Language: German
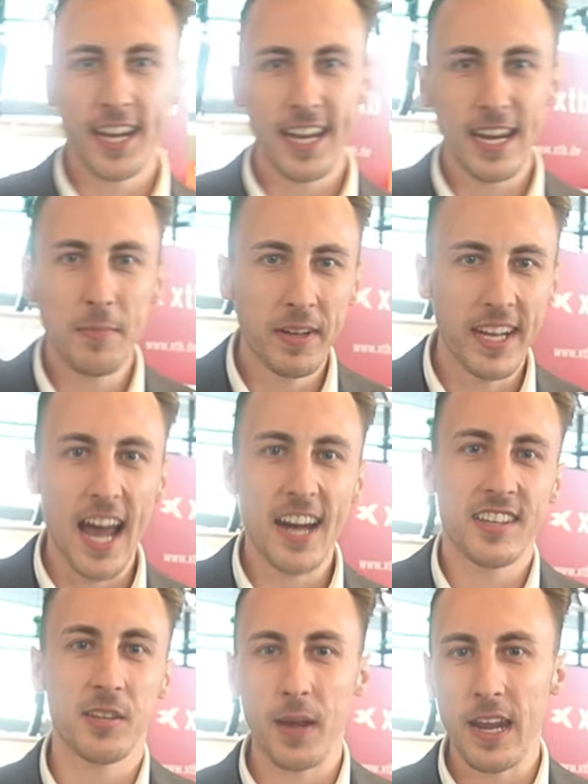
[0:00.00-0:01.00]
heute eben
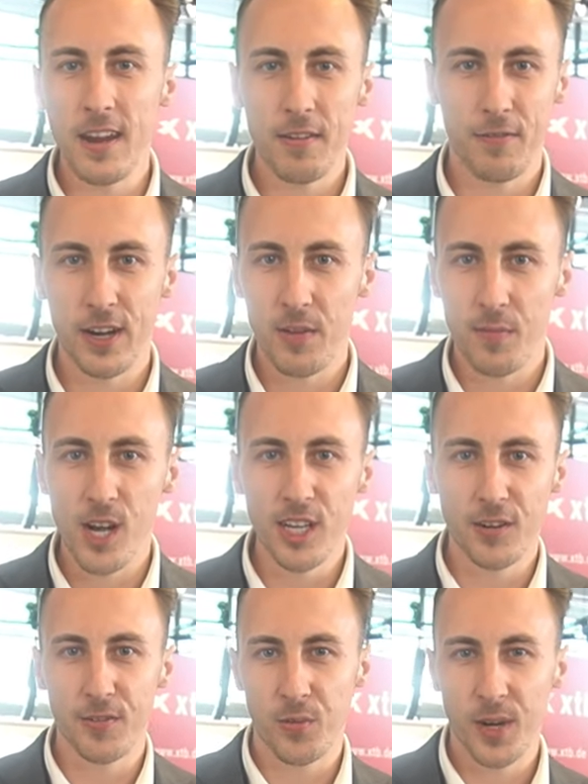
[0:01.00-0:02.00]
Tag 2 von der
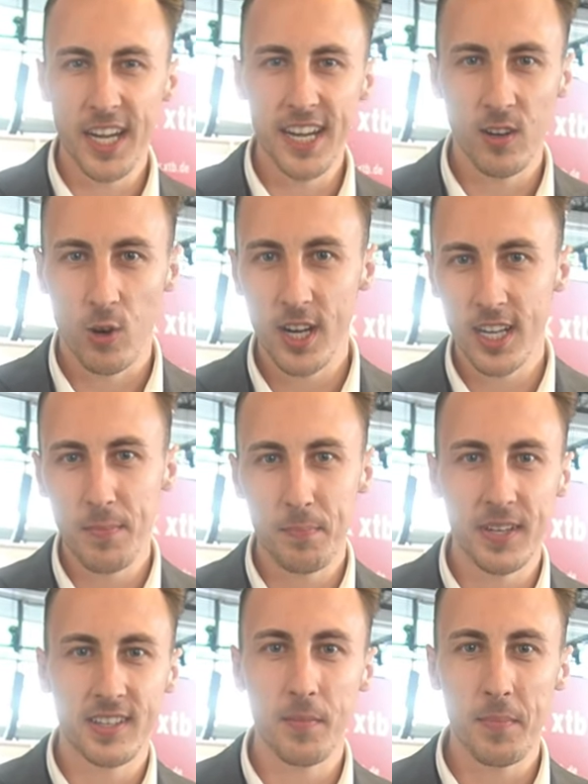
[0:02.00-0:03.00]
World of Trading. Heute ein
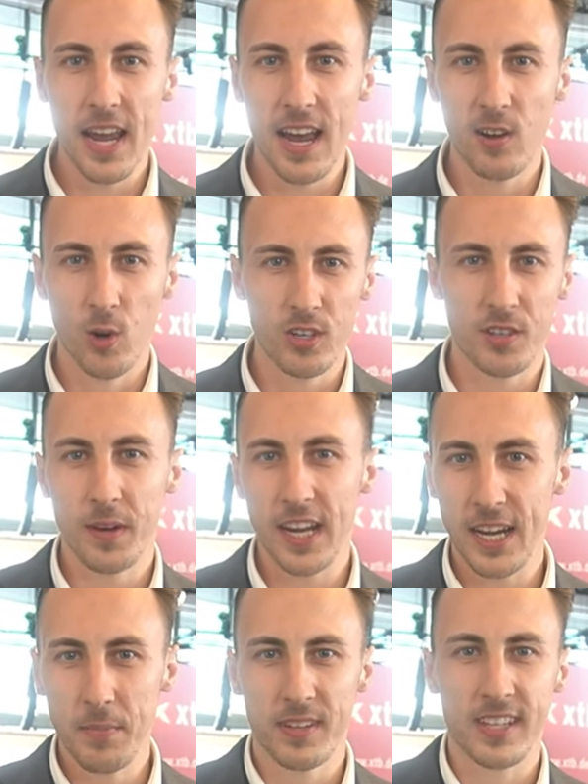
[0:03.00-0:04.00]
bisschen mehr los,
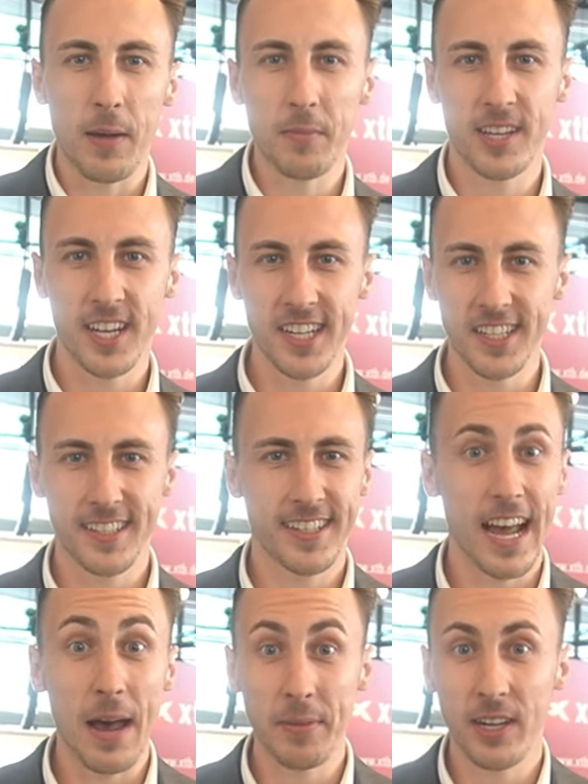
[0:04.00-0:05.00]
weil eben Samstag ist.
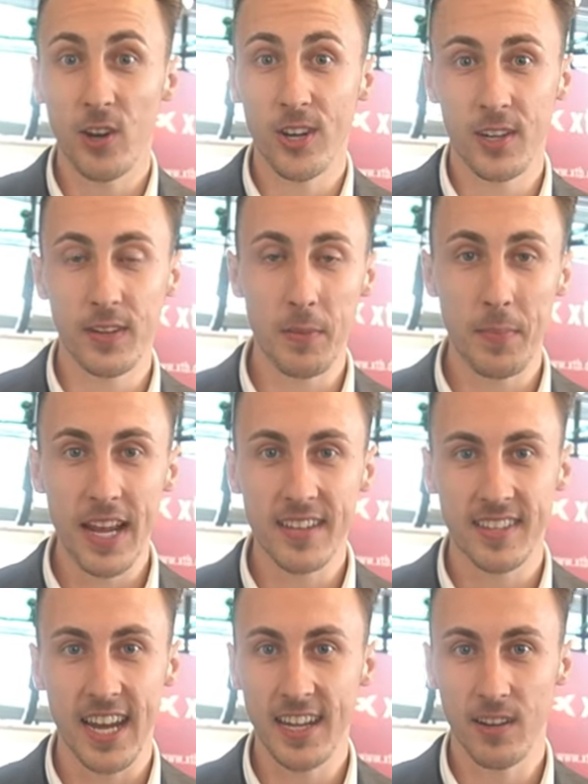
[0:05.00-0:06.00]
Da haben die Leute wieder mehr
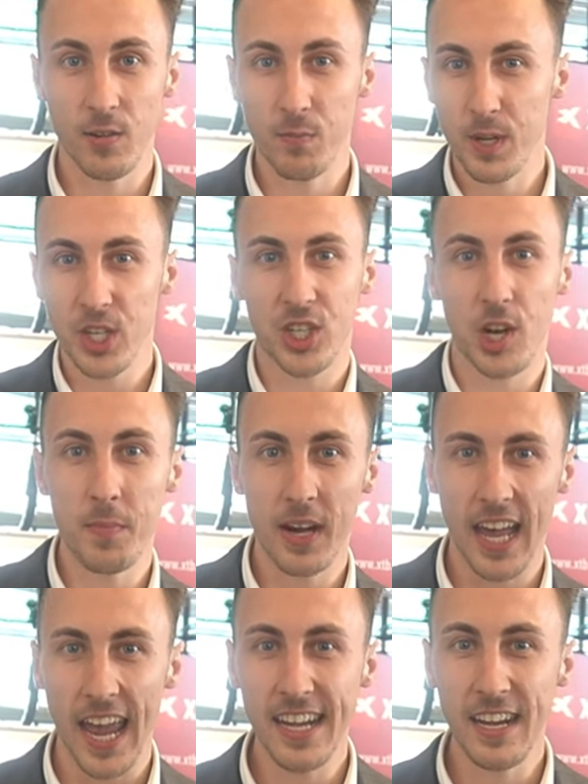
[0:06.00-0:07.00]
Zeit. Und wir schauen
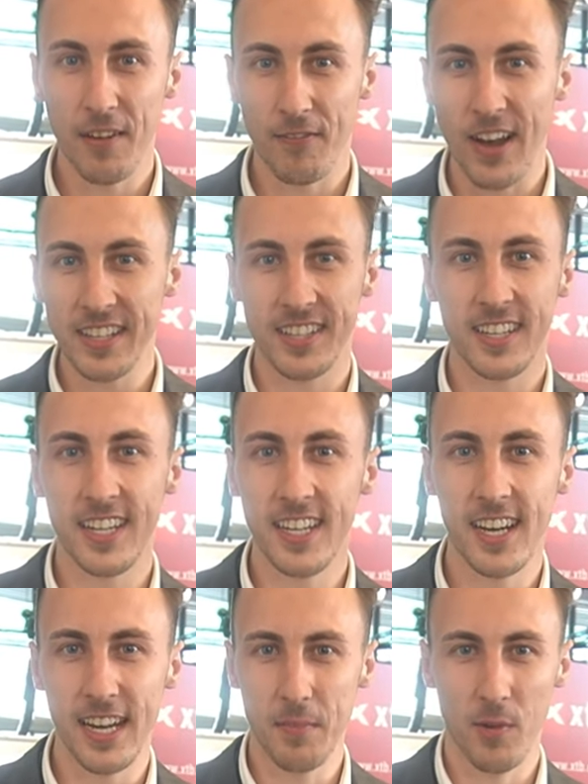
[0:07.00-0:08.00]
mal rein, was
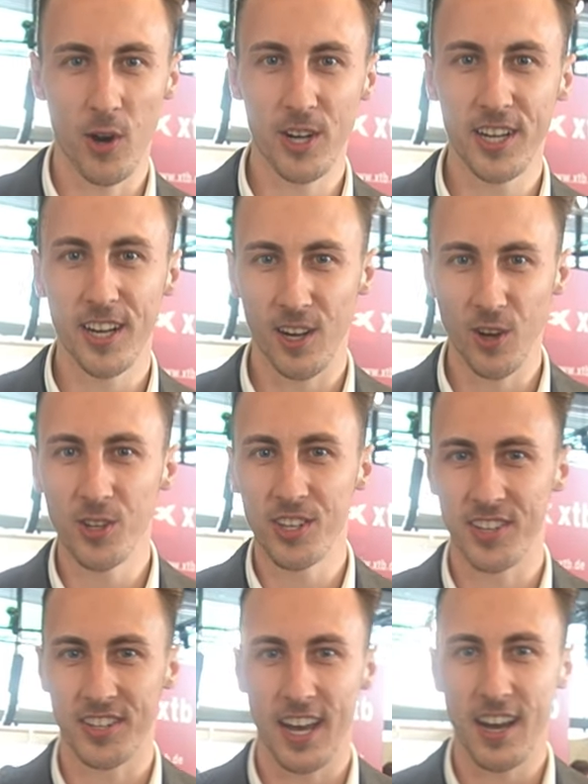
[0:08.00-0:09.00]
hier eben heute los
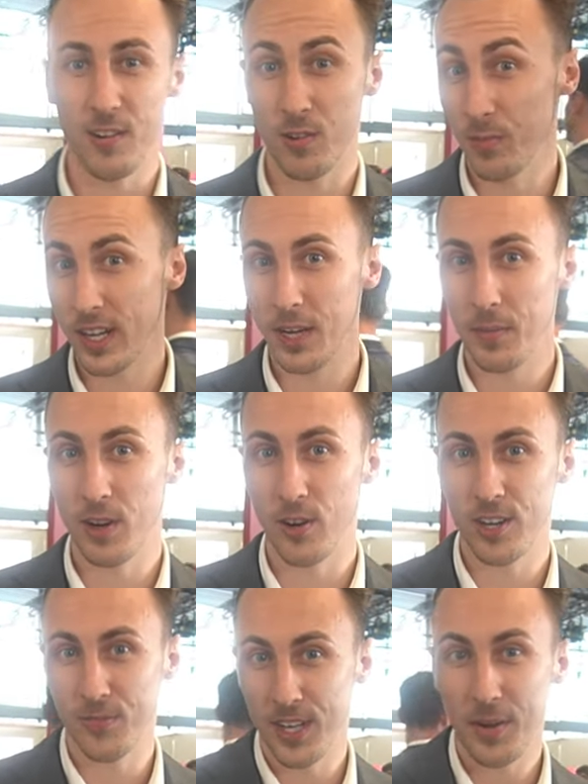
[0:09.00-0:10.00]
ist. Ja, und wir nehmen
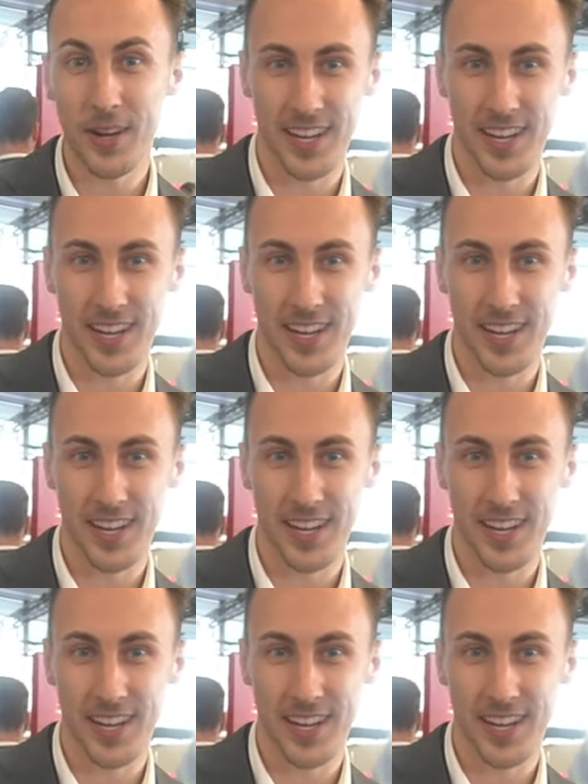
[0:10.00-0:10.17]
euch wieder